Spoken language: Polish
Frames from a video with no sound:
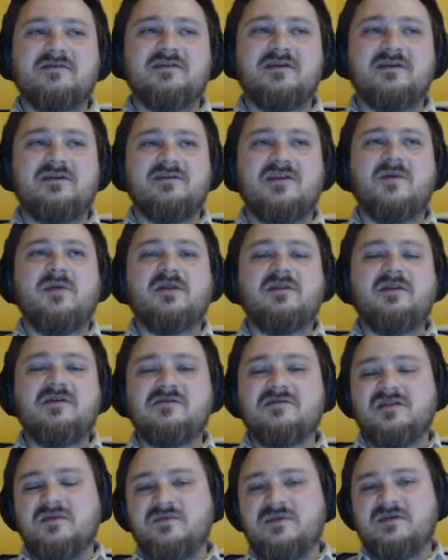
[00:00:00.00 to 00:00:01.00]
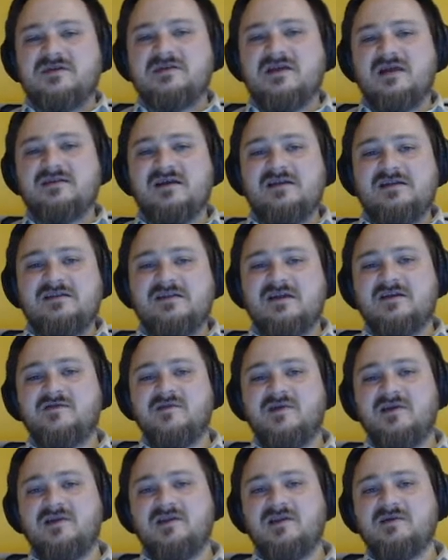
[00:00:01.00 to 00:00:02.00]
Tutaj nie ma tego napisane, ale tak
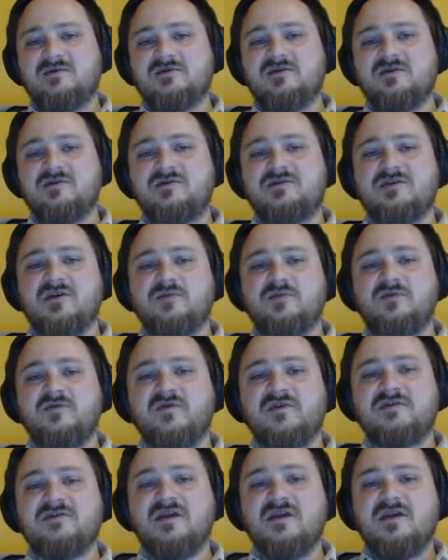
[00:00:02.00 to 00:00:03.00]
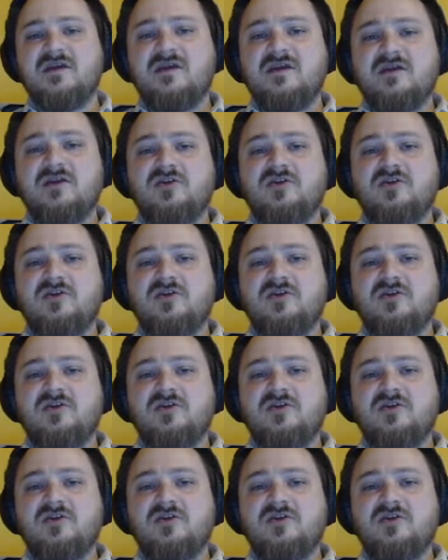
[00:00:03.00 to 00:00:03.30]
w wielkim skrócie mówiąc,